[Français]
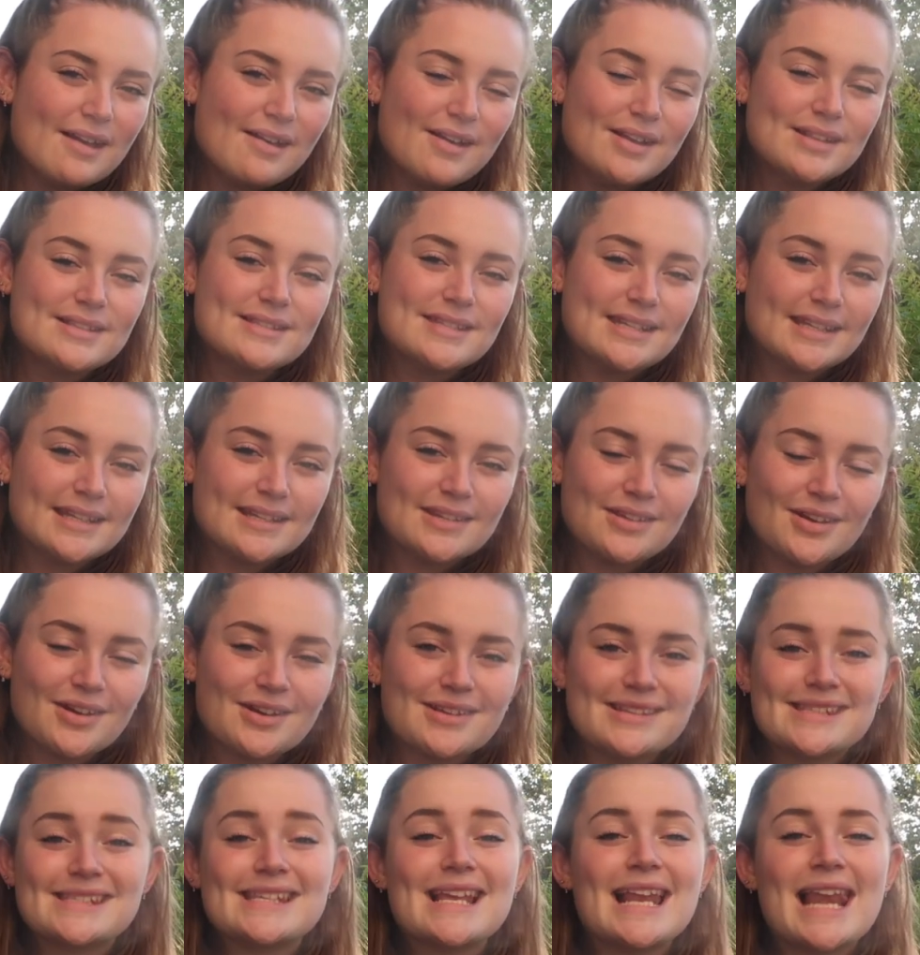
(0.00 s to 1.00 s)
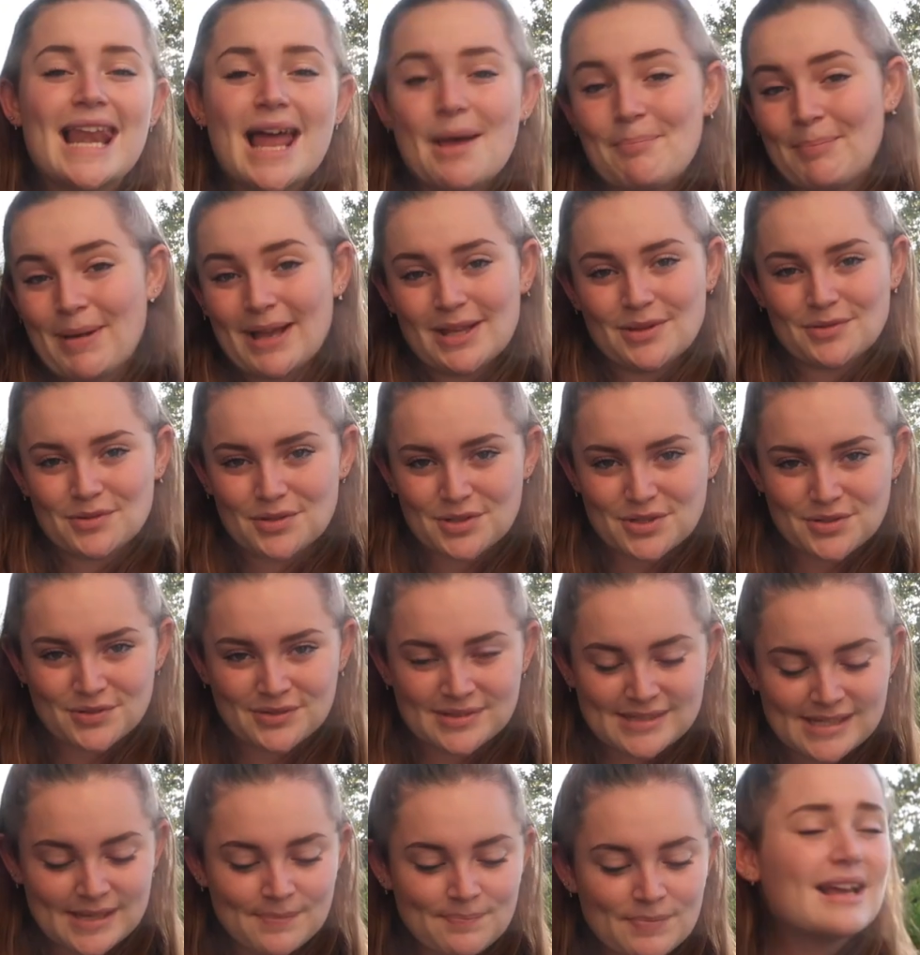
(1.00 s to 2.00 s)
euh, TikTok, c'est La patte
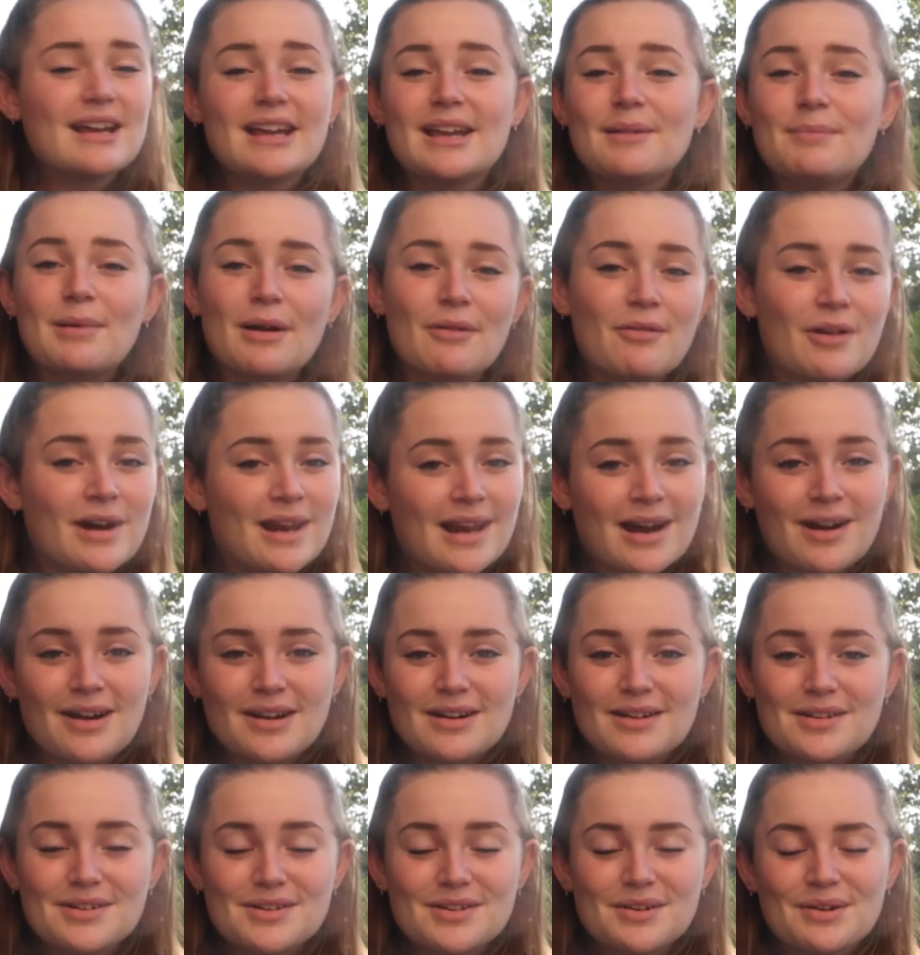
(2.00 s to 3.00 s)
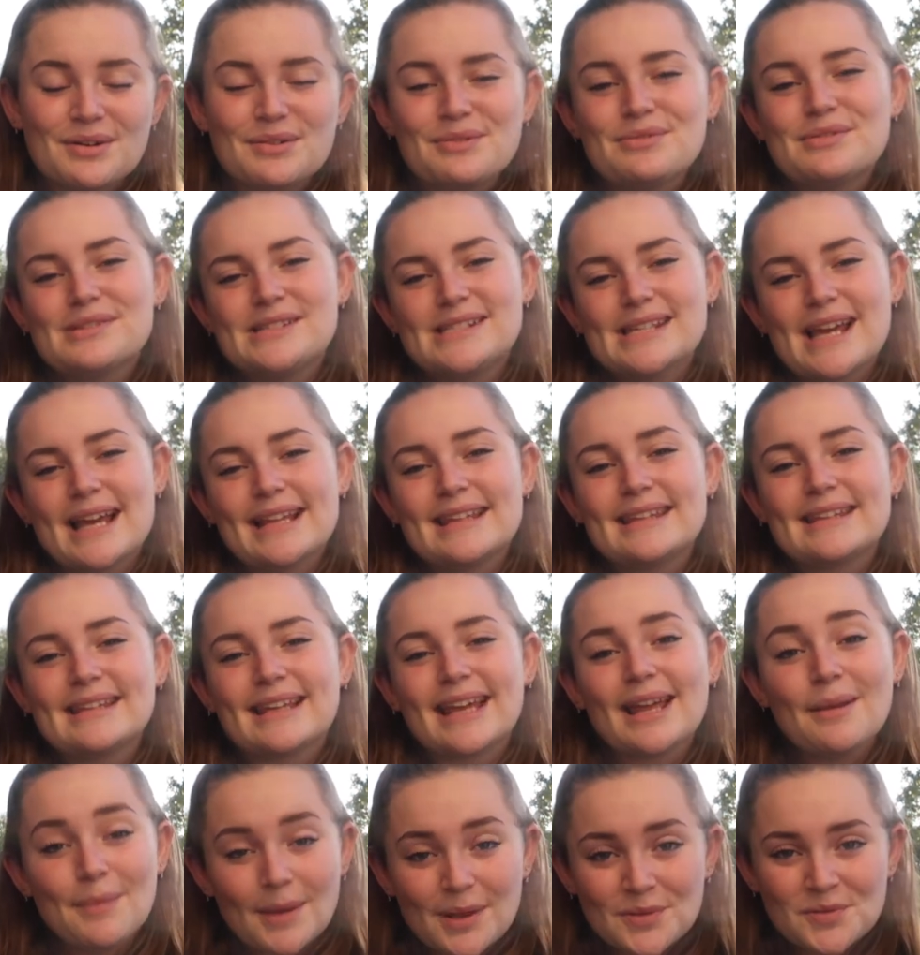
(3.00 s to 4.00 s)
Enchantée. Et bah voilà, euh, on vous dit à
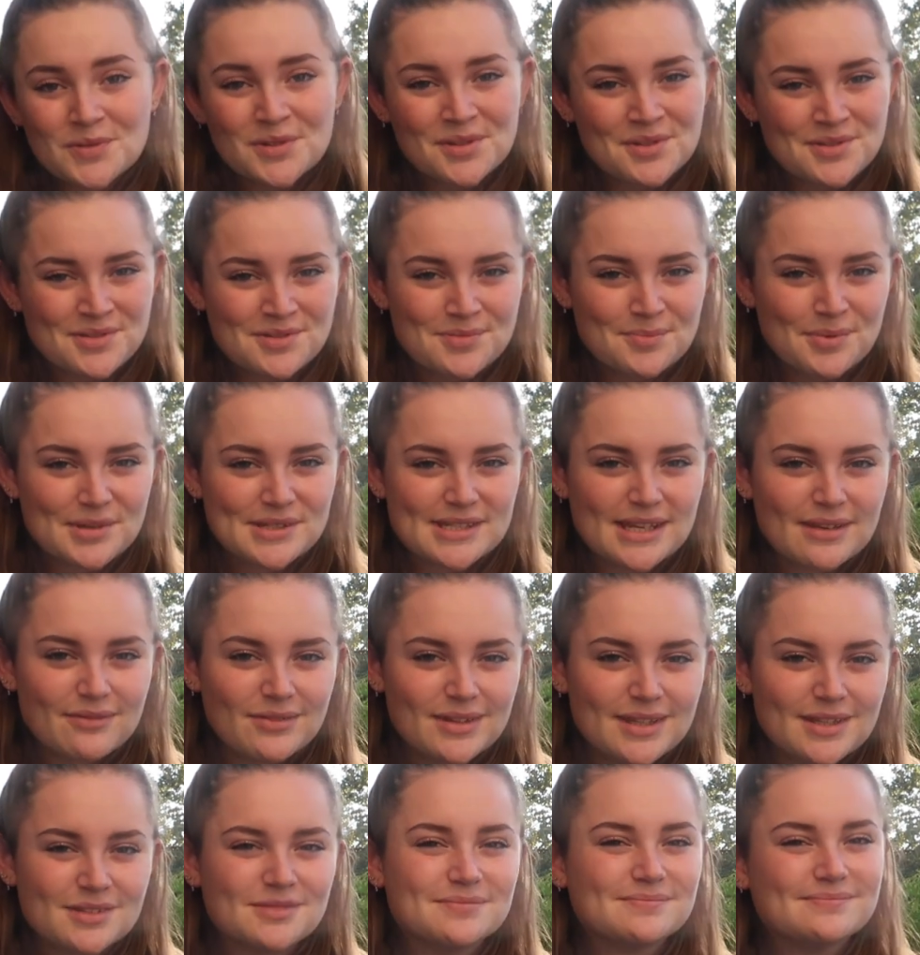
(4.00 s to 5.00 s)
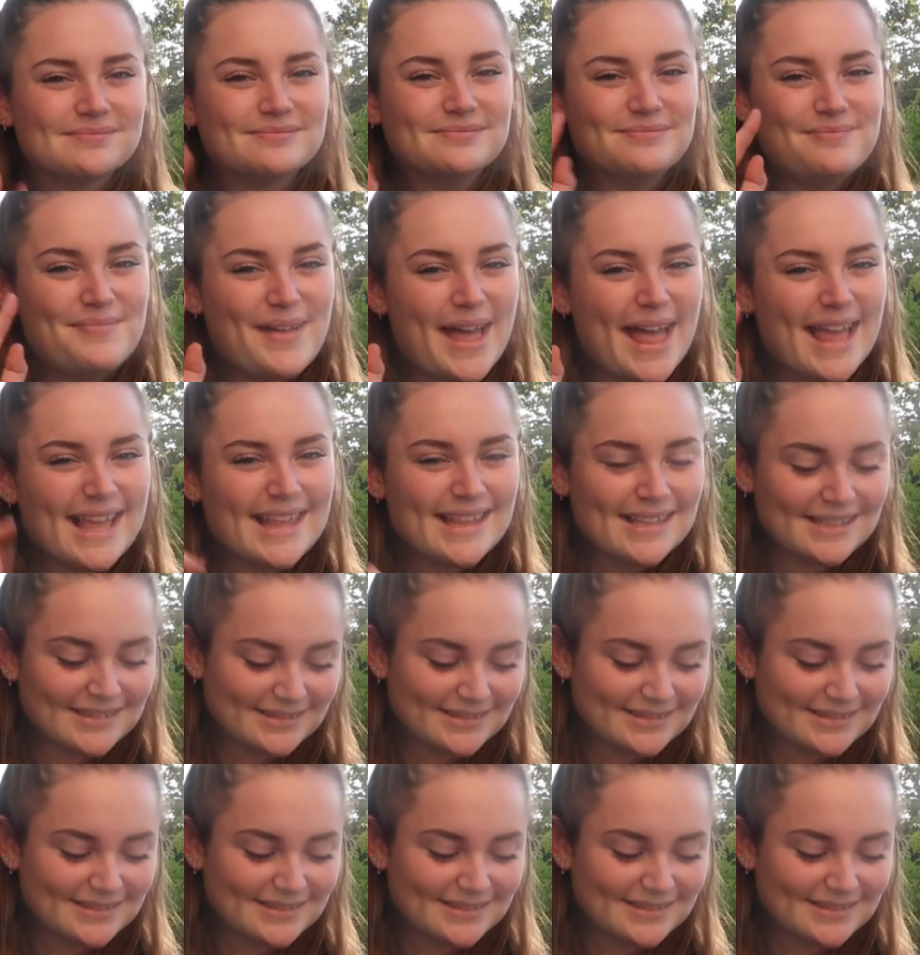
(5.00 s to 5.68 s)
très bientôt dans une prochaine vidéo. Bye